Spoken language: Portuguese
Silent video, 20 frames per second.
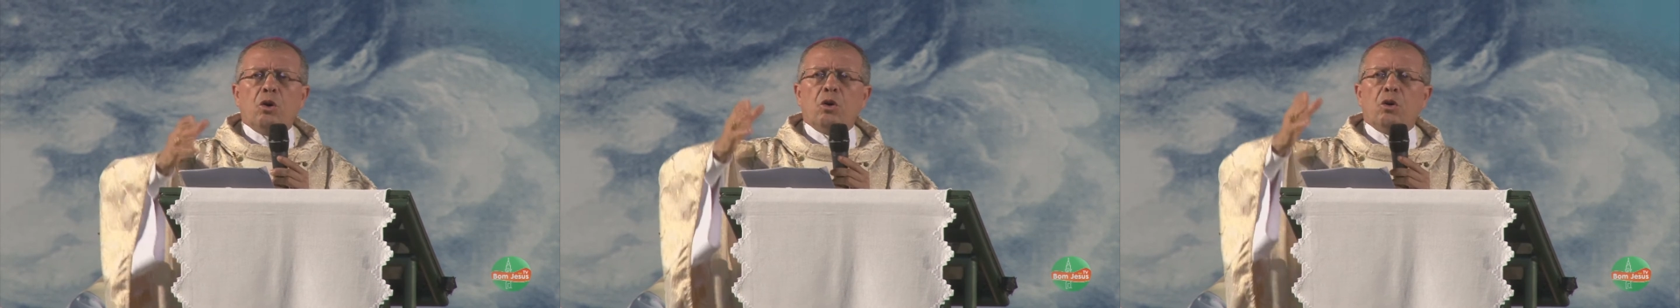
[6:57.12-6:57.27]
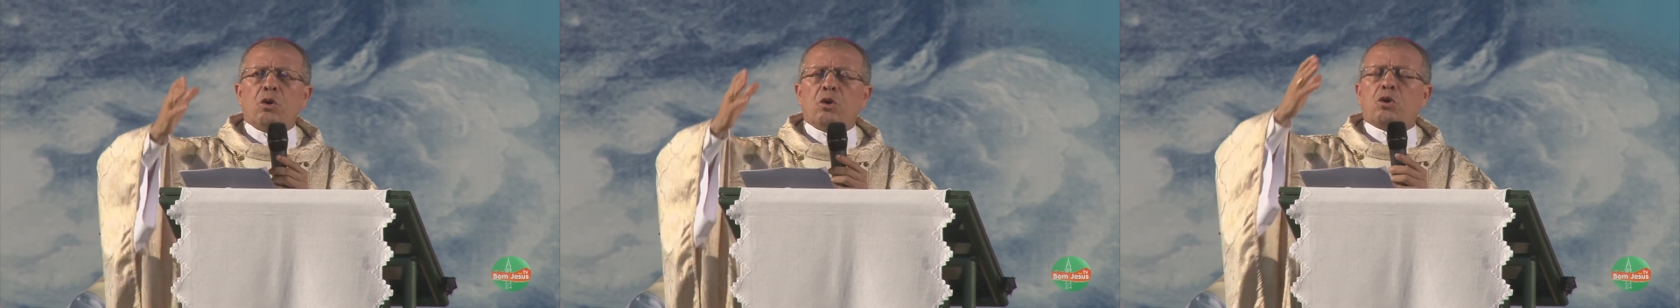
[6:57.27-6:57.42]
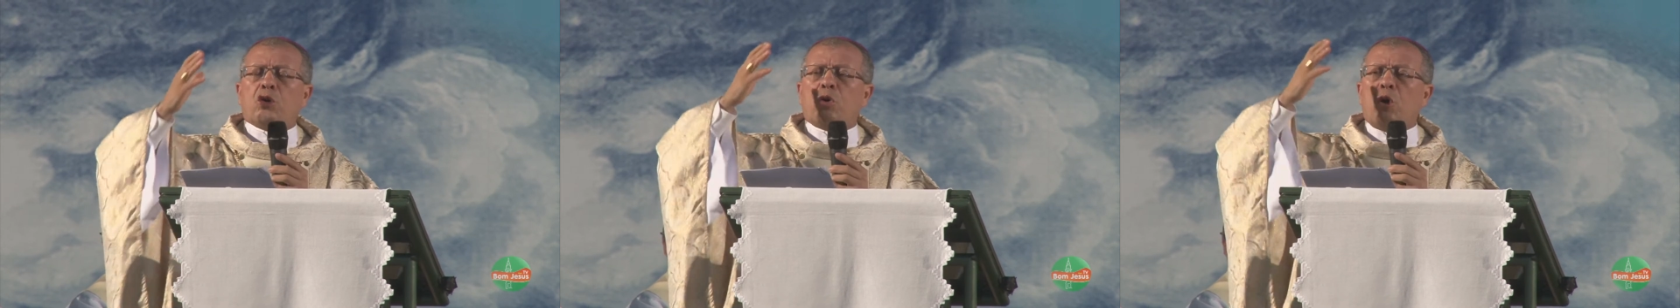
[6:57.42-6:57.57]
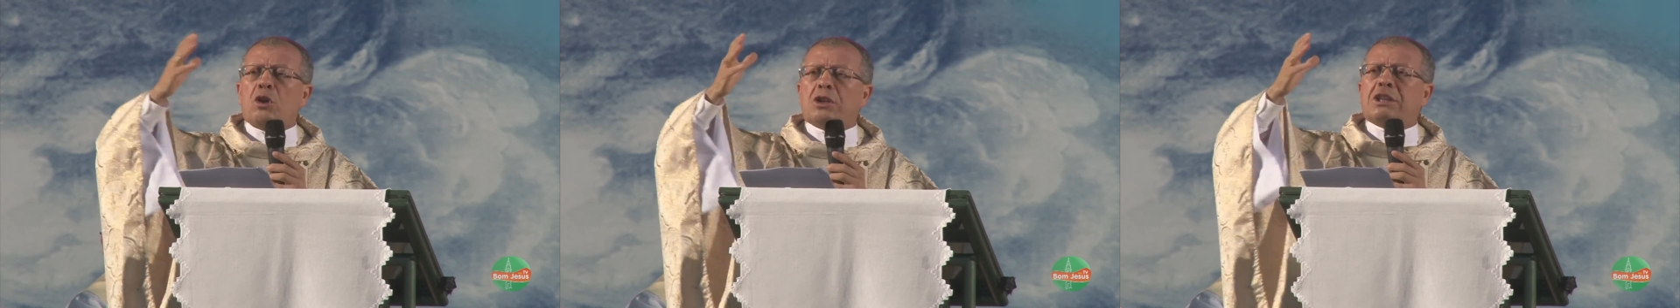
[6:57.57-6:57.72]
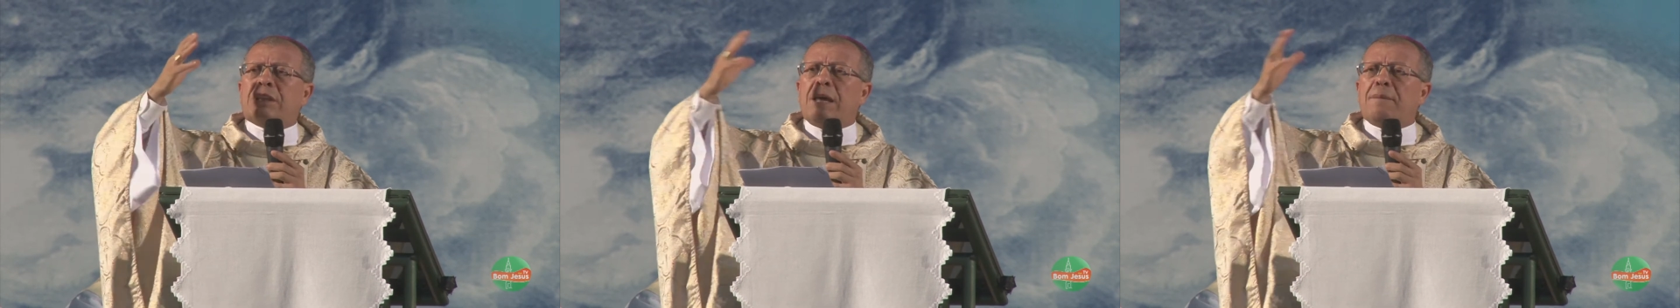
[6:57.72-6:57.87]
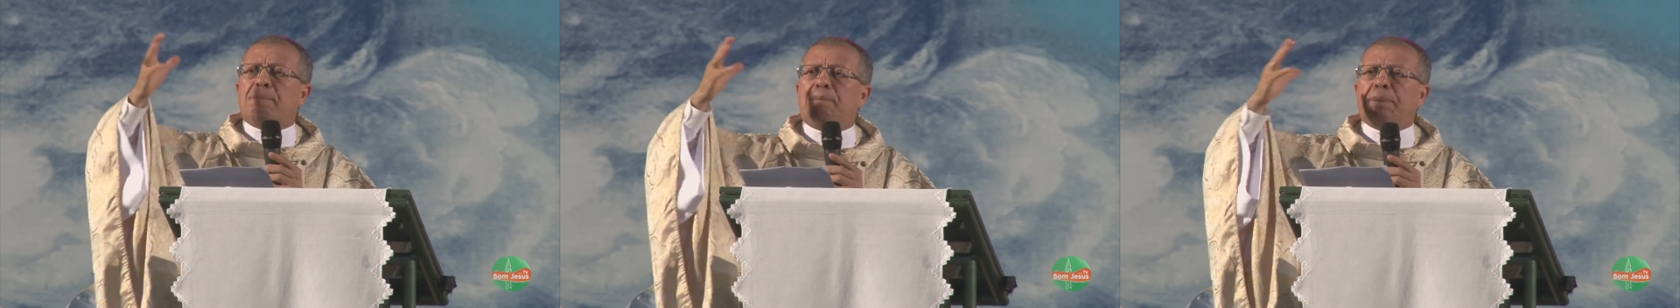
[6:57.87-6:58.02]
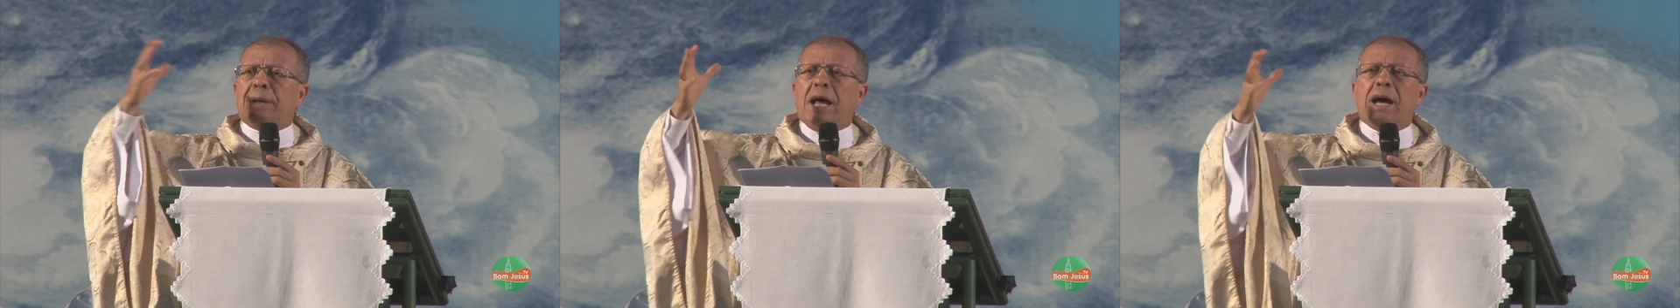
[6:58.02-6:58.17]
o
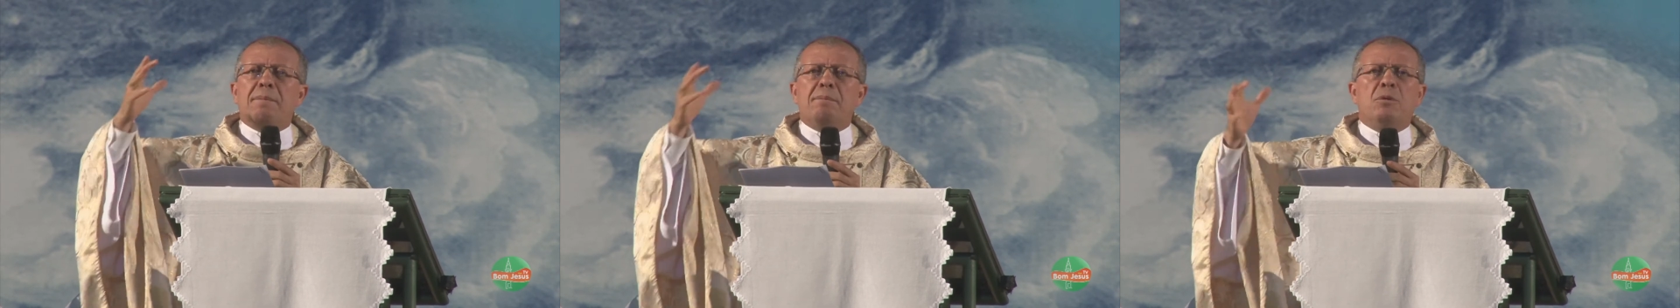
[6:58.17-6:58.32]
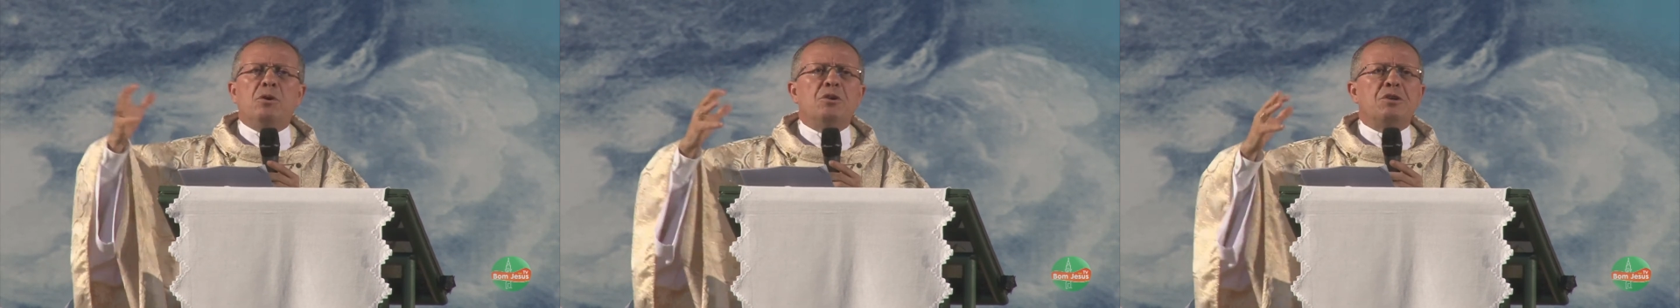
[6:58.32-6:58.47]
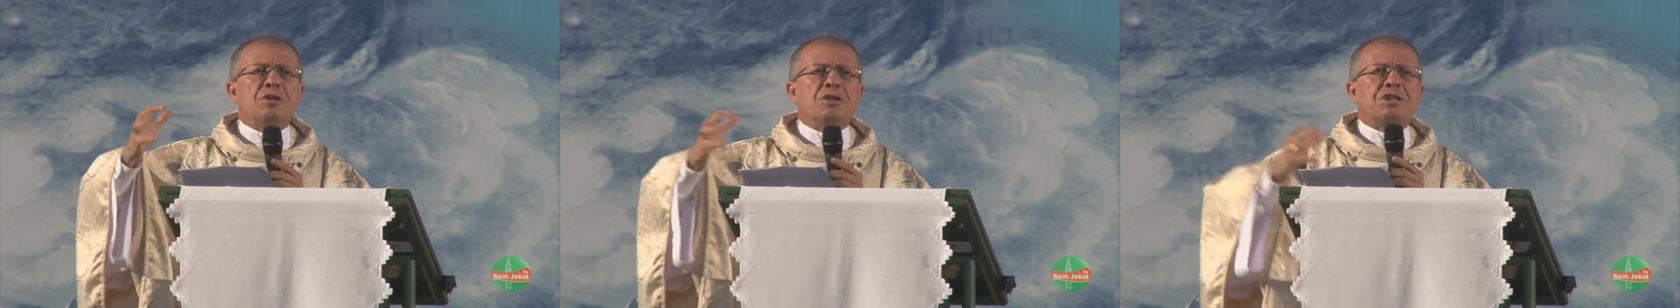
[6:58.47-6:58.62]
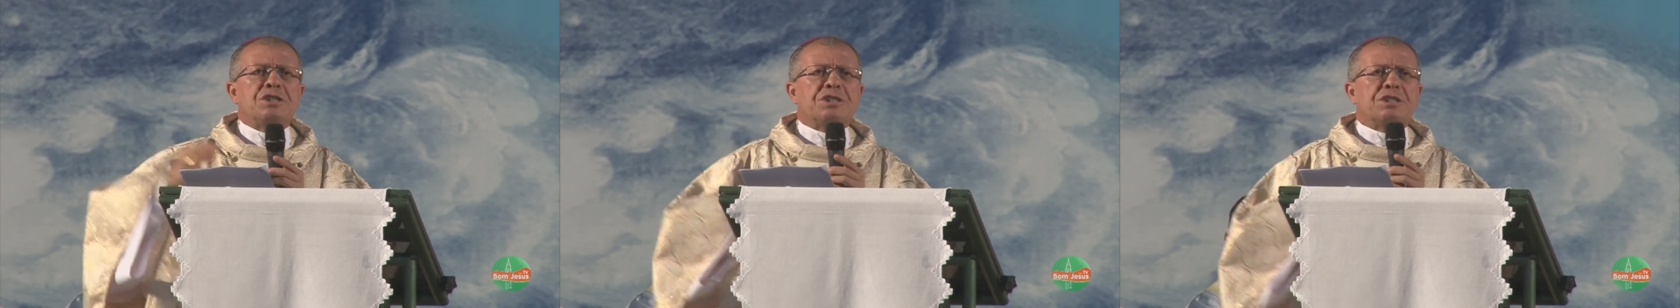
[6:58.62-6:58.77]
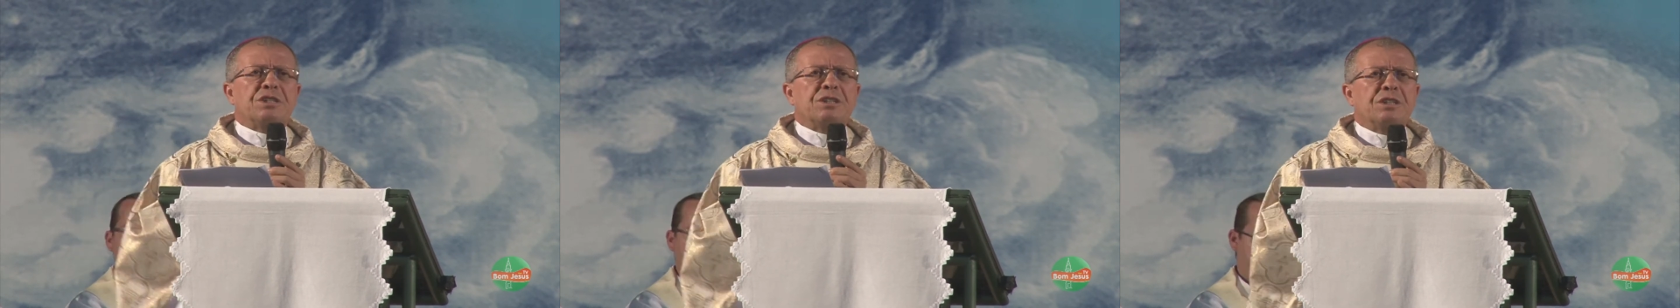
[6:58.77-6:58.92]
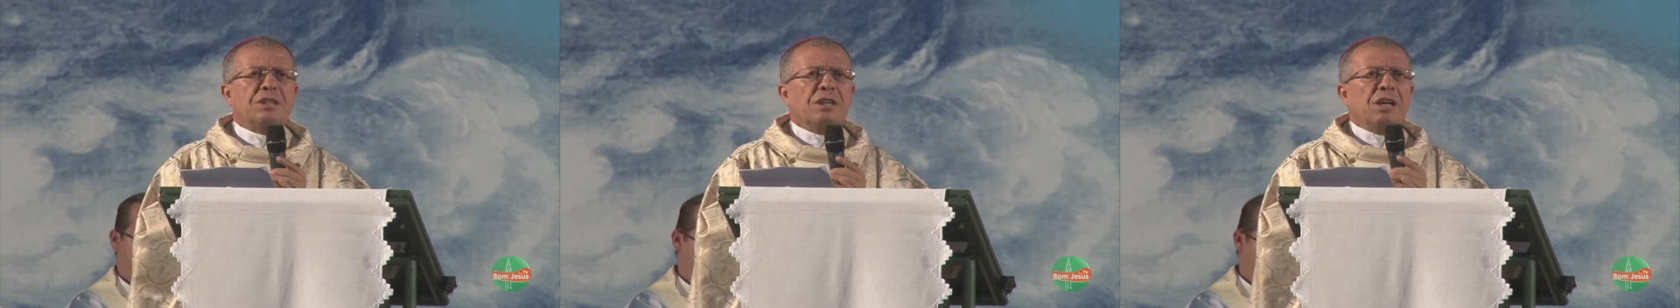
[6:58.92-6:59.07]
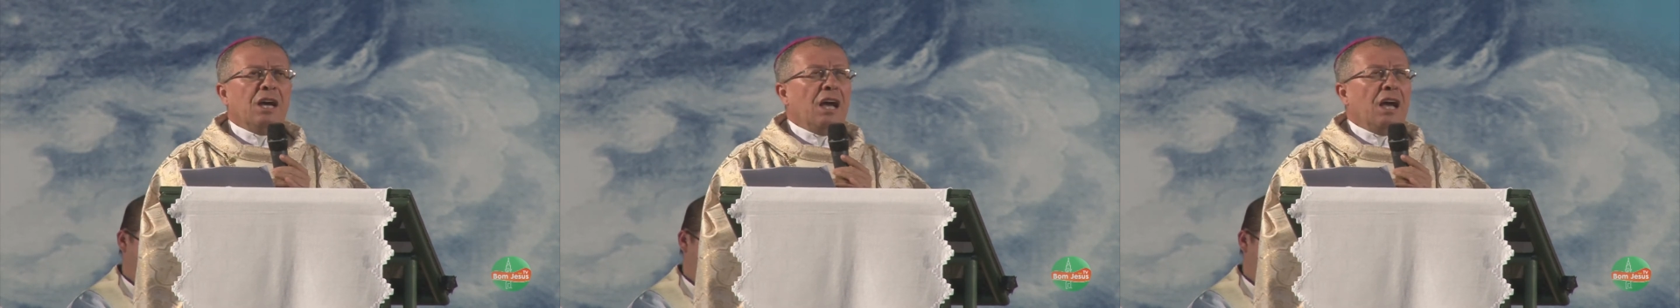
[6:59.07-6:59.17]
contemplamos